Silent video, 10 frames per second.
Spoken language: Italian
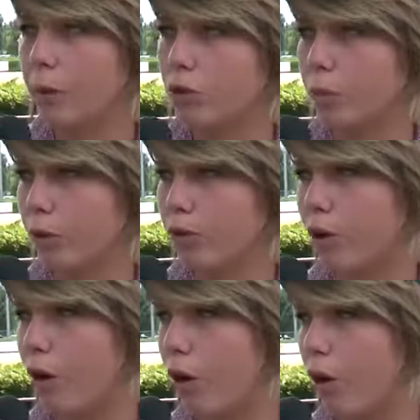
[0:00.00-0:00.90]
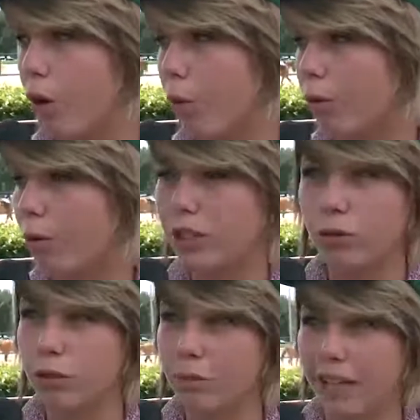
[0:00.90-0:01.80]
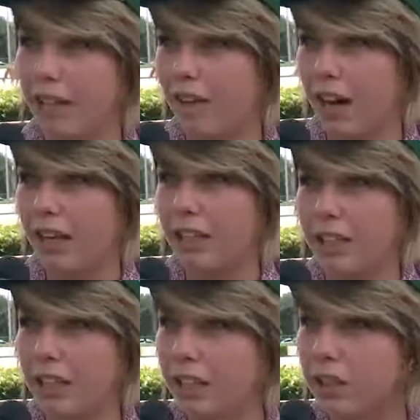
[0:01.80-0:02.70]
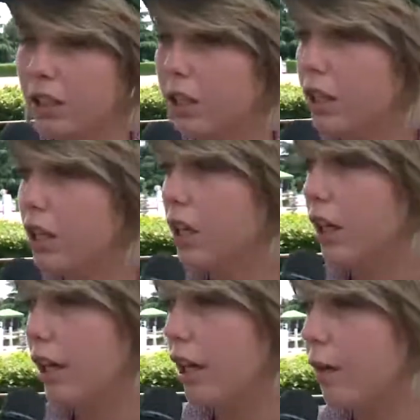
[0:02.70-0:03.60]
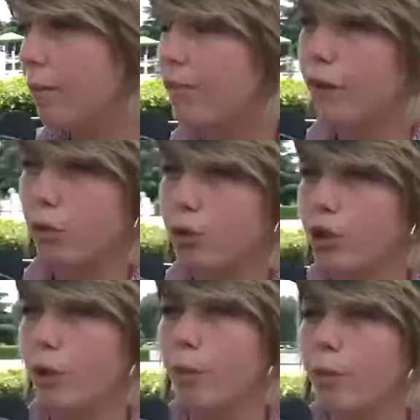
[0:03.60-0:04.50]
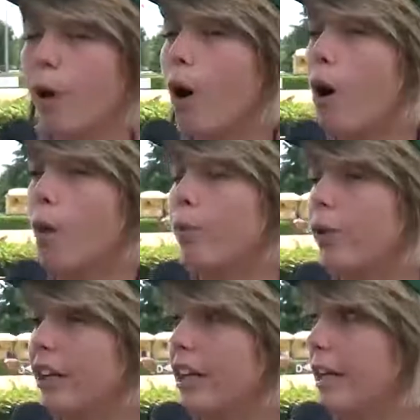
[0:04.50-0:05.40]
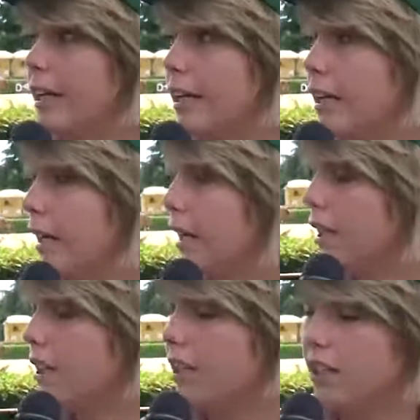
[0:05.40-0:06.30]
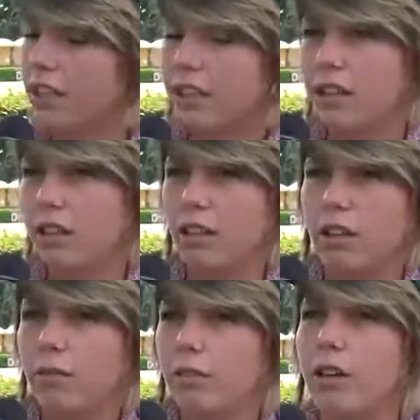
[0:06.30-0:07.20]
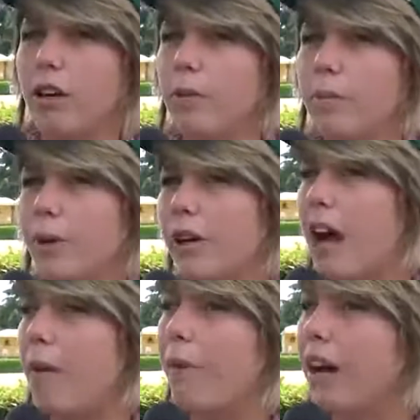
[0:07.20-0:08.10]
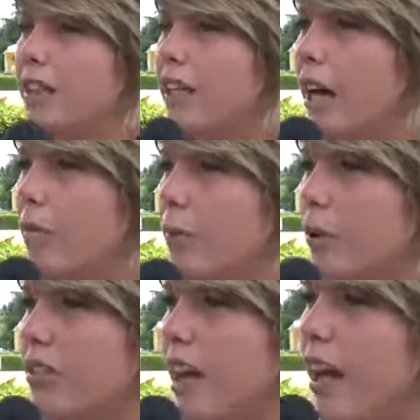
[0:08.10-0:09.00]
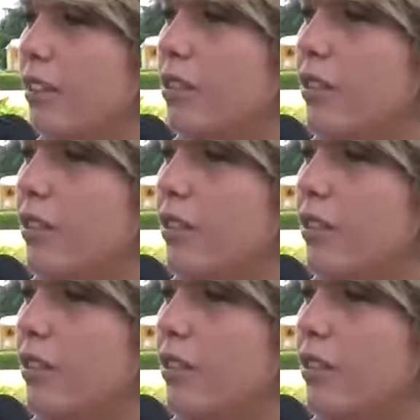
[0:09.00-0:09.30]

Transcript: penso porterò quasi tutti i miei cavalli lì eh, per farli uscire un po', poi eh, in programma di gare importanti